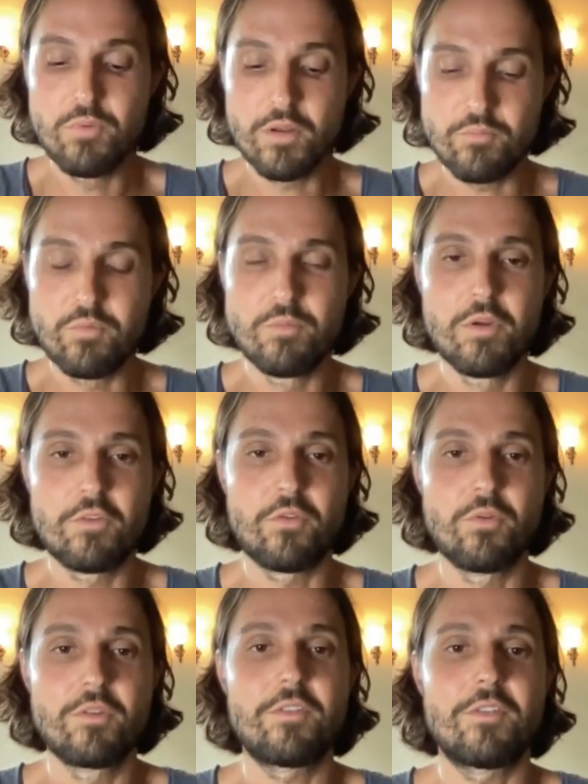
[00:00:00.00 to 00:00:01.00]
wie, wird, wie, wird's
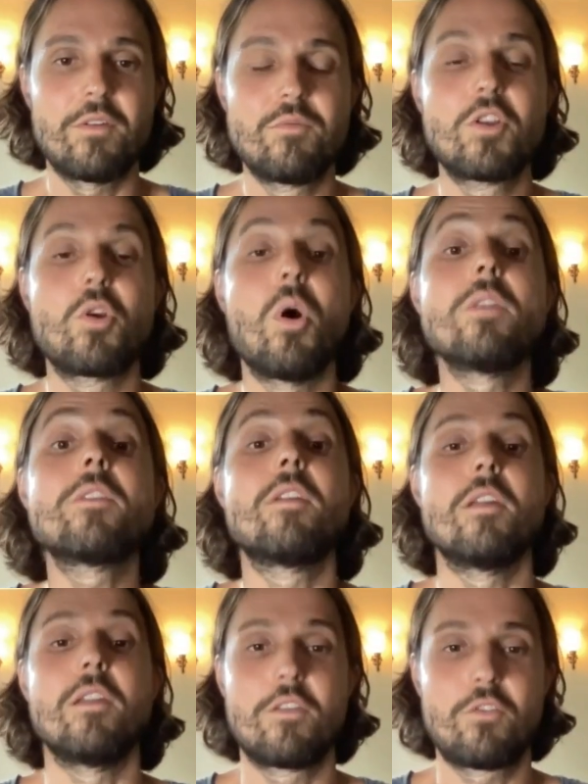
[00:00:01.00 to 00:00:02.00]
uns, wie
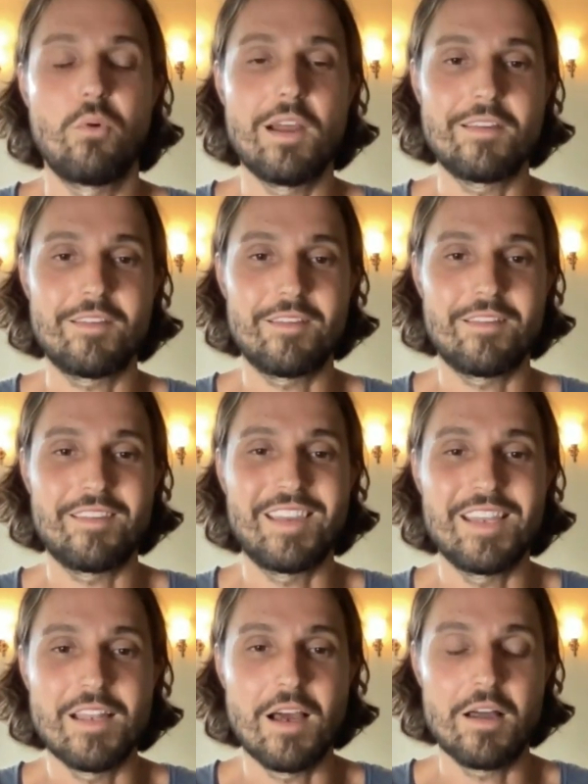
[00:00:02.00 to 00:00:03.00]
könnte so ein
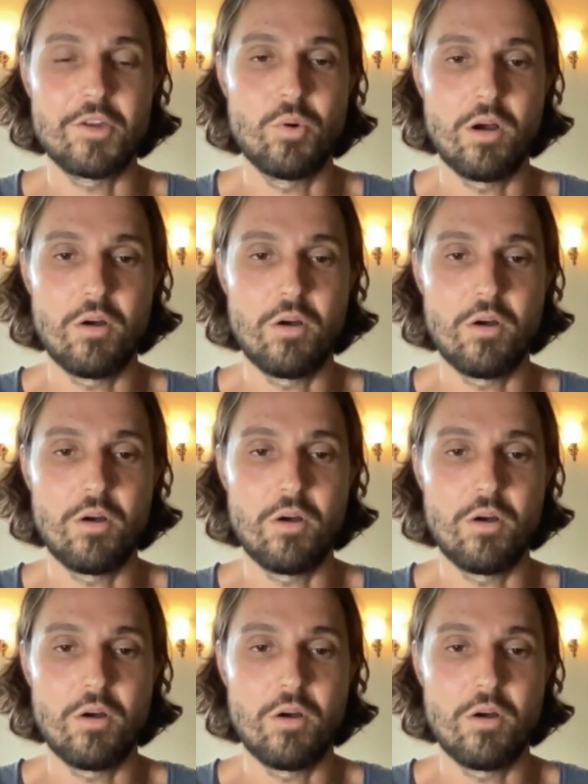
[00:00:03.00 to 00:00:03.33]
Szenario